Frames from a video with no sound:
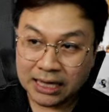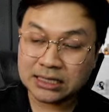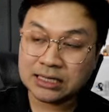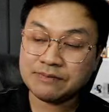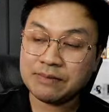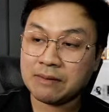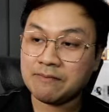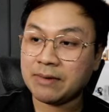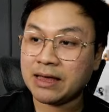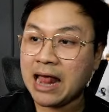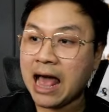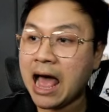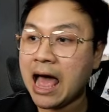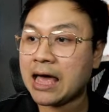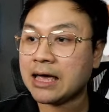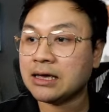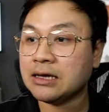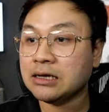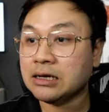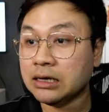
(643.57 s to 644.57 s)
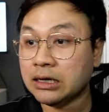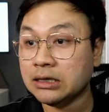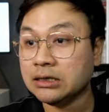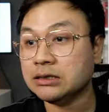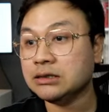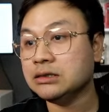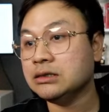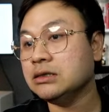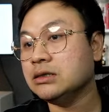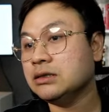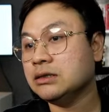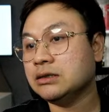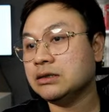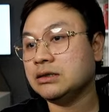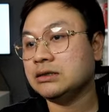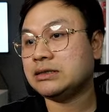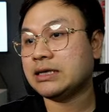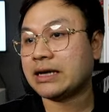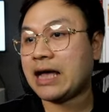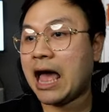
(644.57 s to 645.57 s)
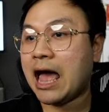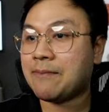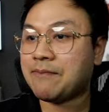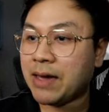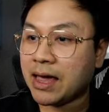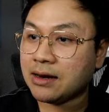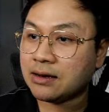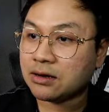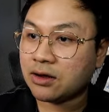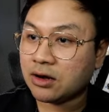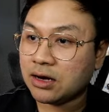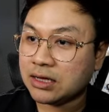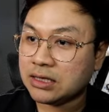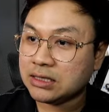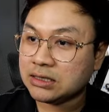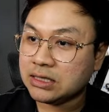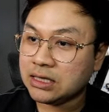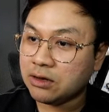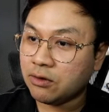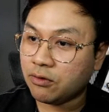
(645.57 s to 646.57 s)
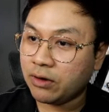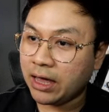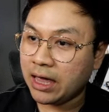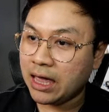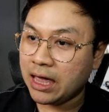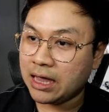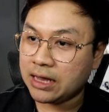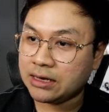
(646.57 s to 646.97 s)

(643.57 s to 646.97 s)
ที่เป็นไปได้หรือจะกลายเป็นกรณีที่โอเค